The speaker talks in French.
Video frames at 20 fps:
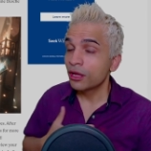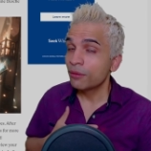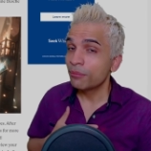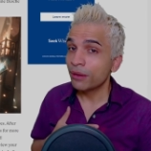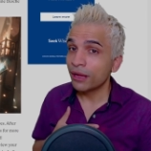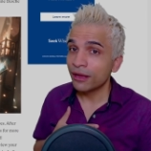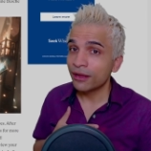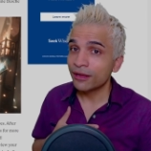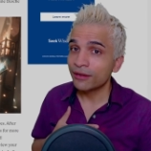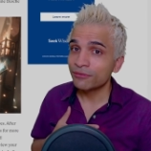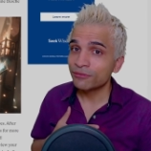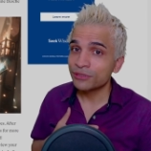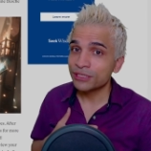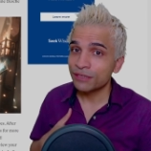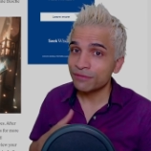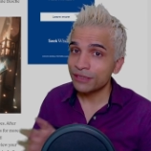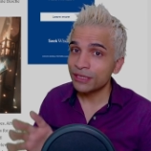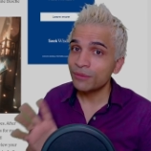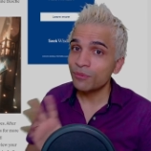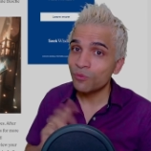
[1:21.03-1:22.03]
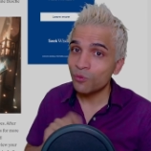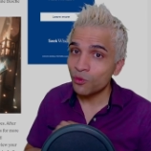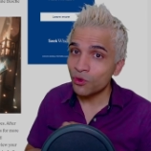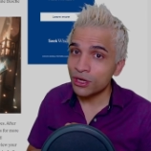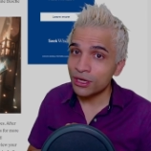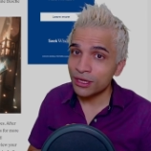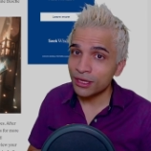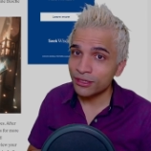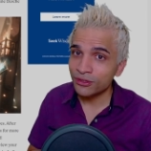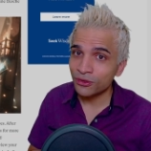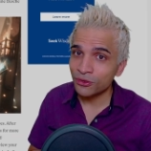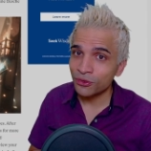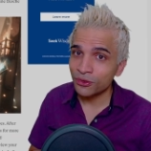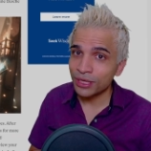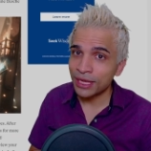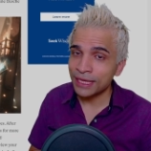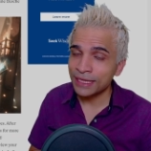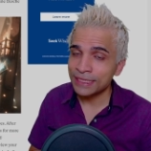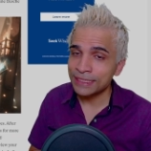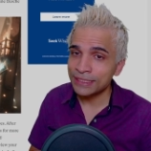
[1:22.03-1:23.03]
ben vous savez moi dans
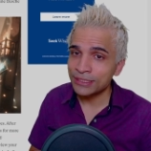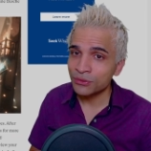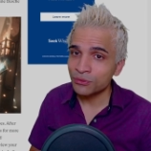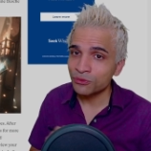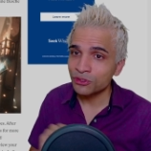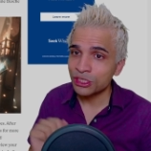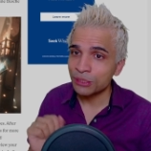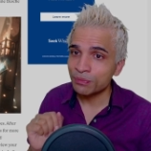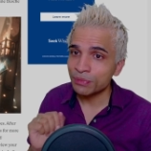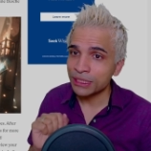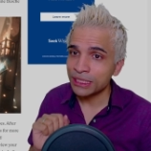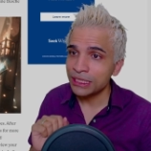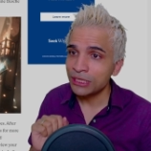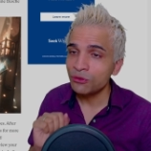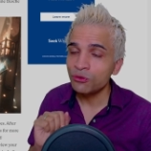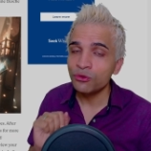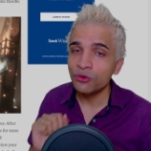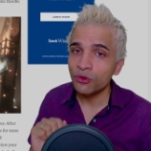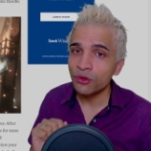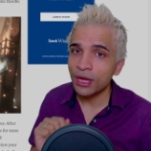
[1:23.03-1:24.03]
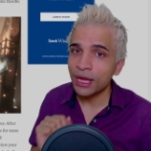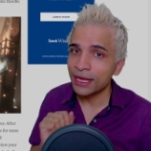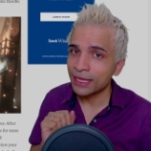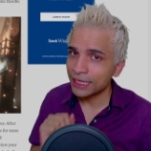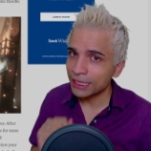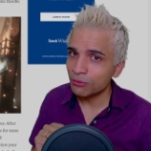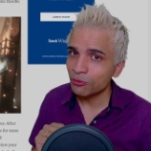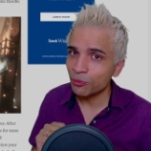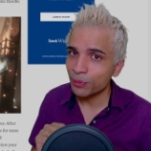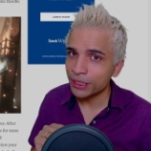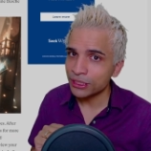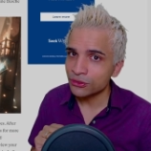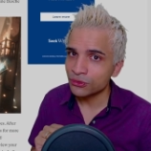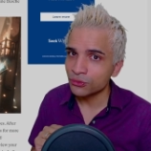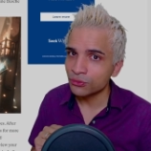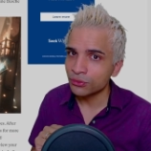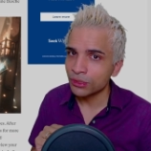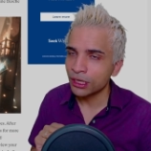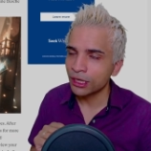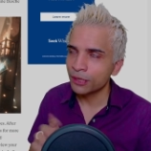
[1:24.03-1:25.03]
Inquisition j'ai pris une heure à créer mon
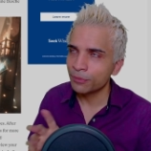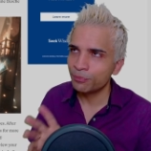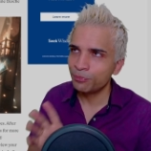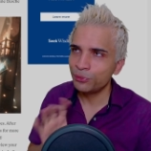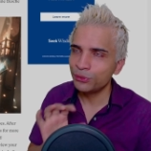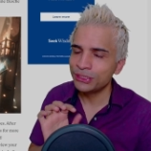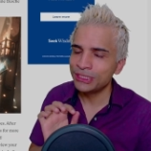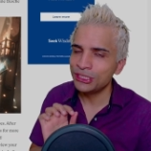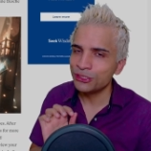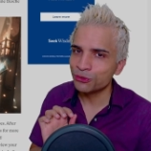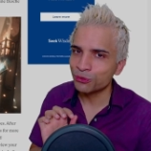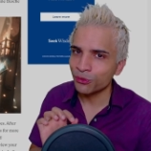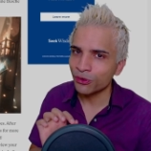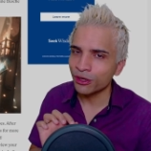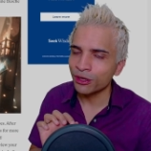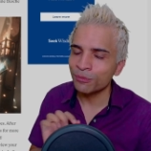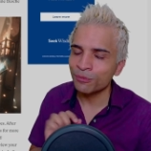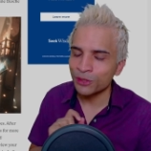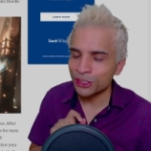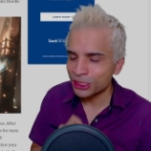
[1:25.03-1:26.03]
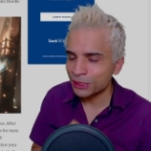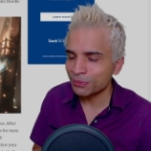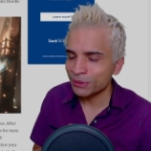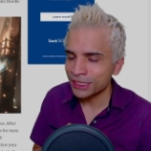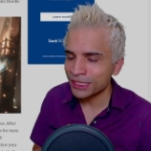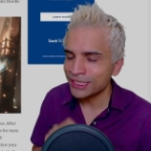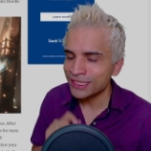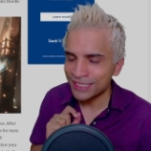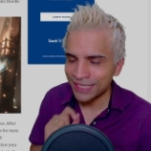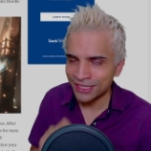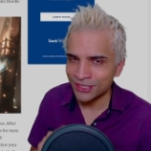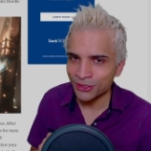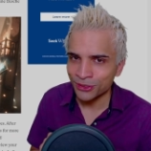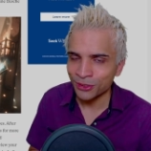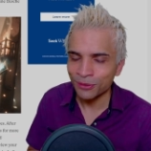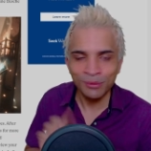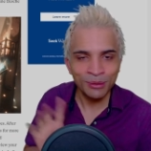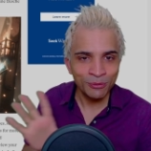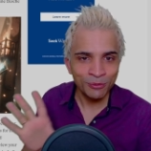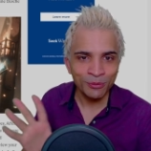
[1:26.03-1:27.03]
perso. Ah, petit joueur, moi j'ai pris 7
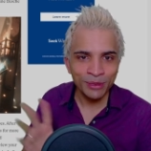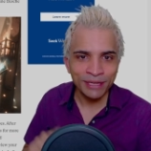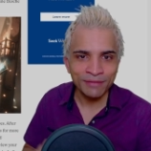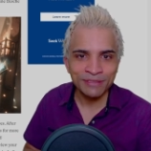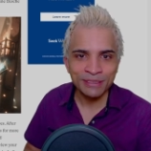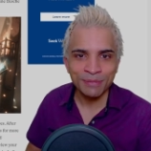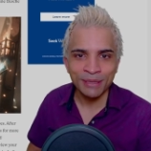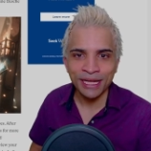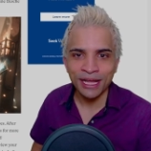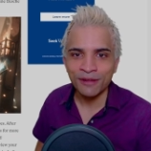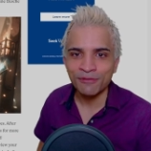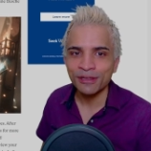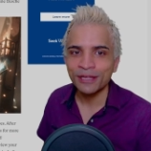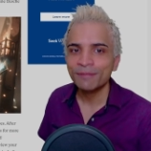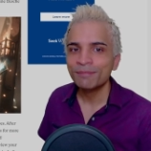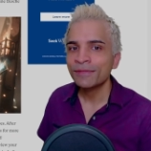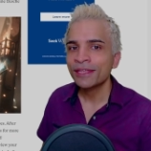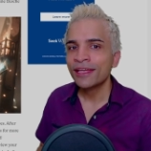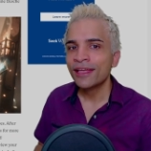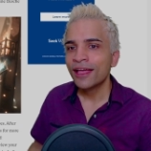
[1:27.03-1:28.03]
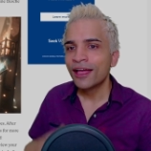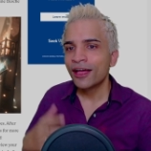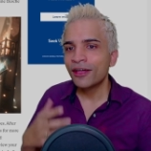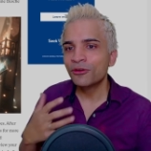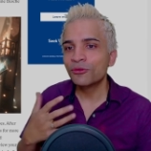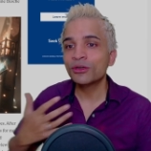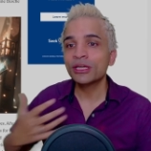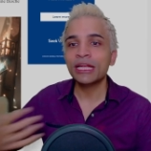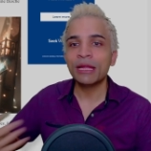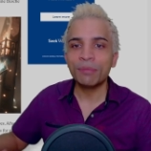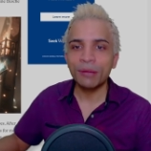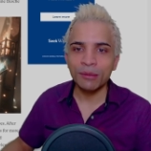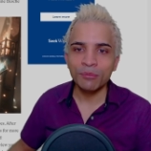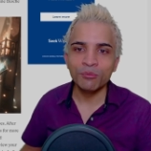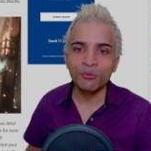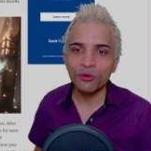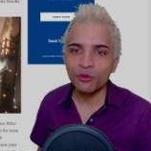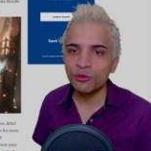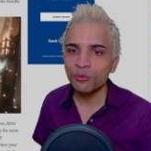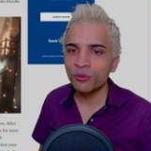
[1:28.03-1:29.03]
heures, mais bon bref c'est pas grave. Donc il a pris
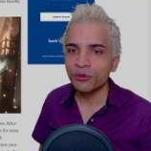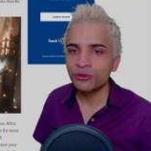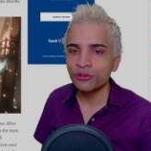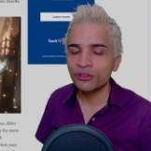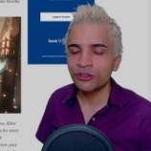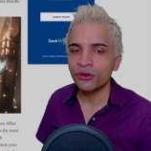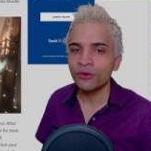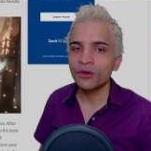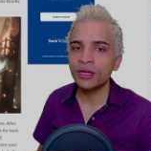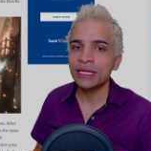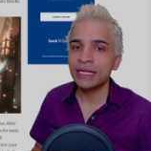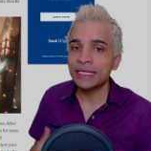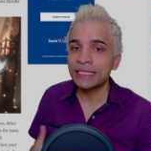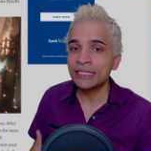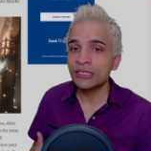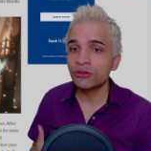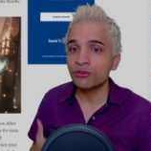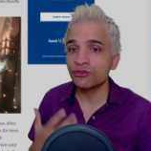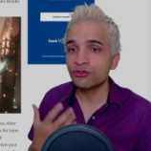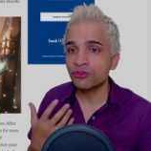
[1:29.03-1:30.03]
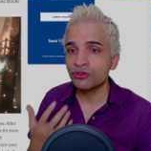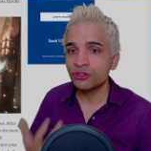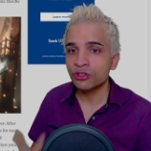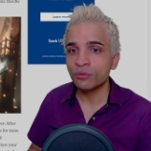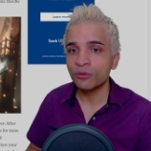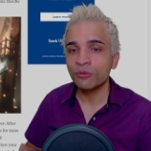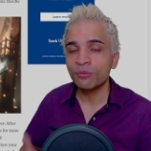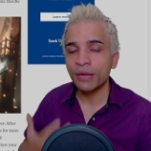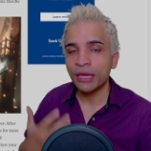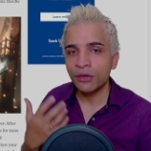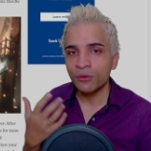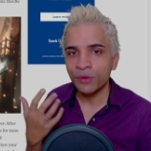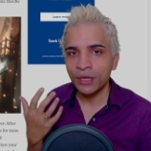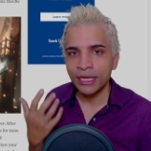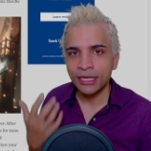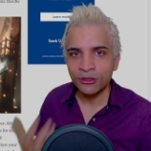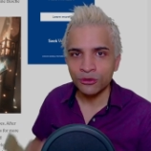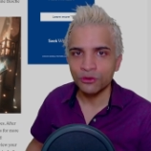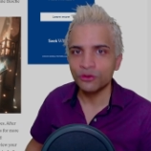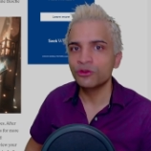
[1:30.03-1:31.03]
beaucoup beaucoup de temps. Il a dit que justement BioWare
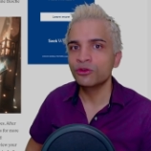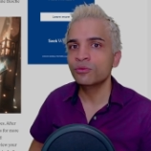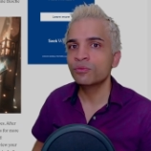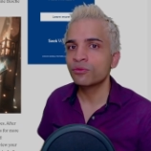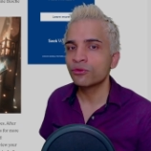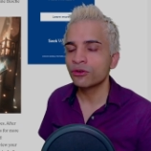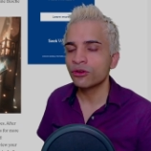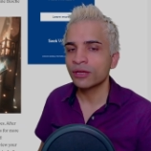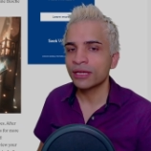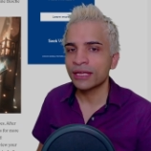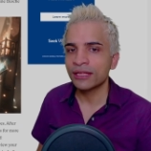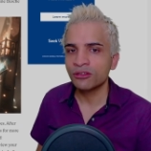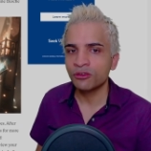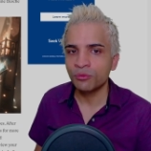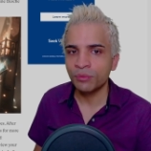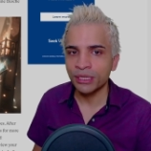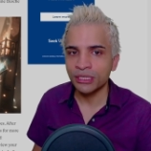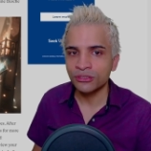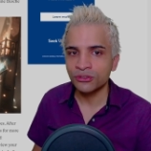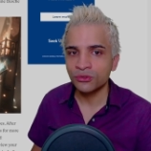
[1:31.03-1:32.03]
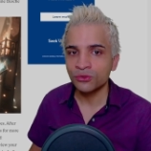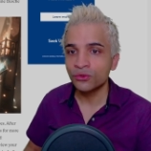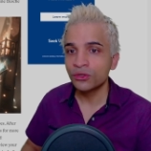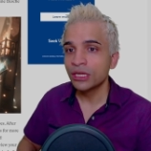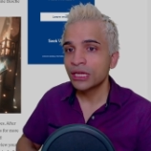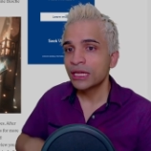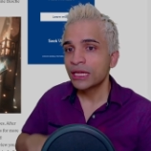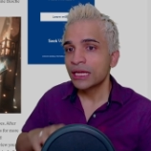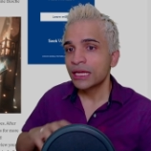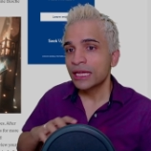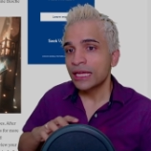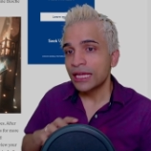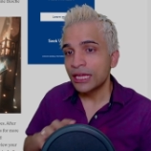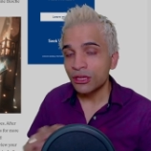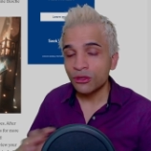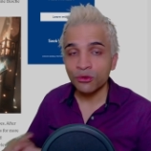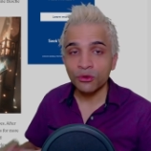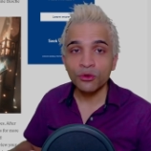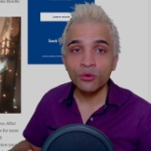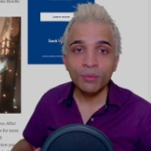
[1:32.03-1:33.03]
est connu pour le créateur de perso
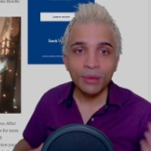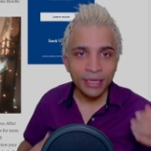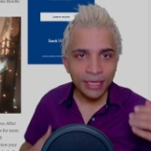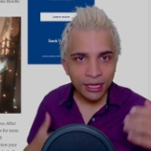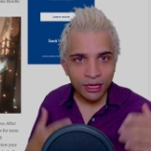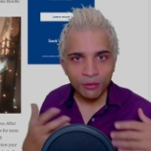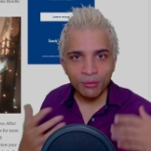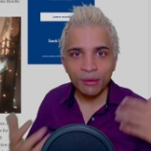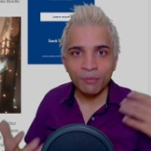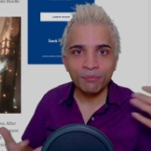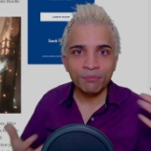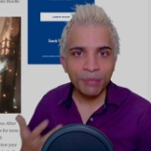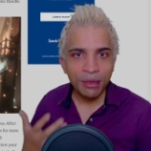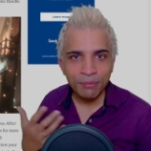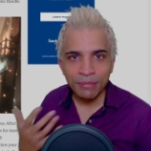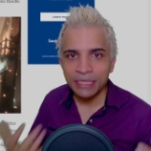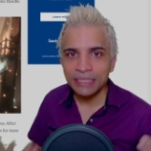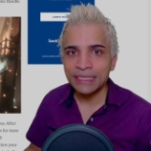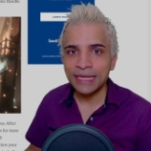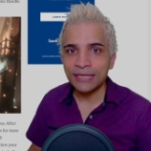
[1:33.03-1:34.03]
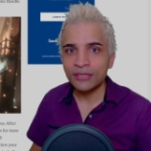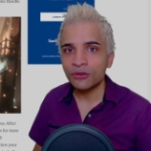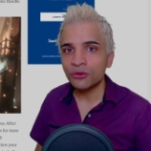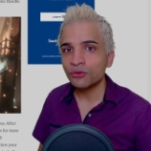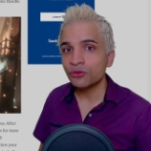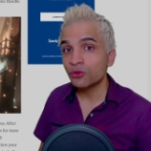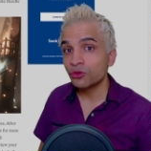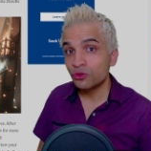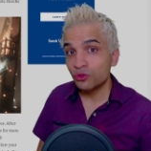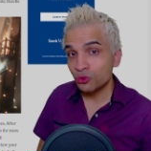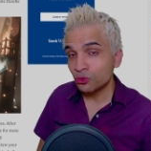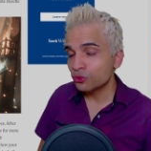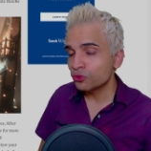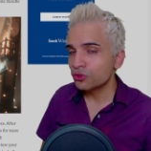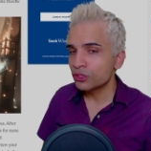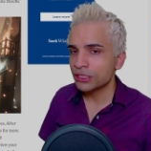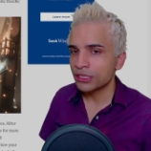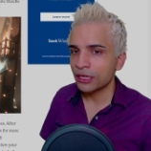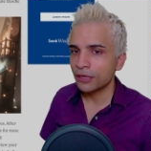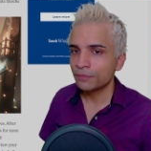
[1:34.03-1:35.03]
et que ben, il y a quand même pas mal d'attentes autour de
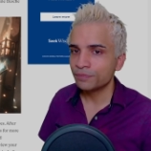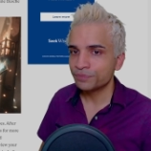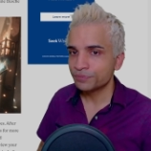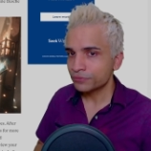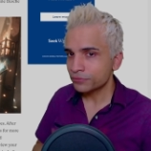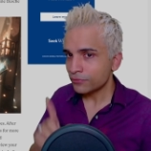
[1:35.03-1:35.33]
ça.